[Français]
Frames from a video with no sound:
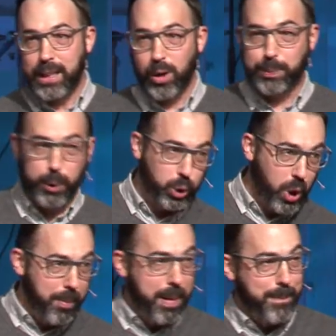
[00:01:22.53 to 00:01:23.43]
donc c'est pas toujours
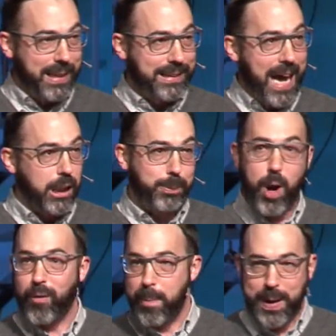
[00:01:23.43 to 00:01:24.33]
le même message, mais
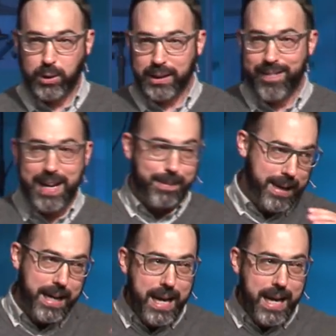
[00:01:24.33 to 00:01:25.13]
on va passer au travers les,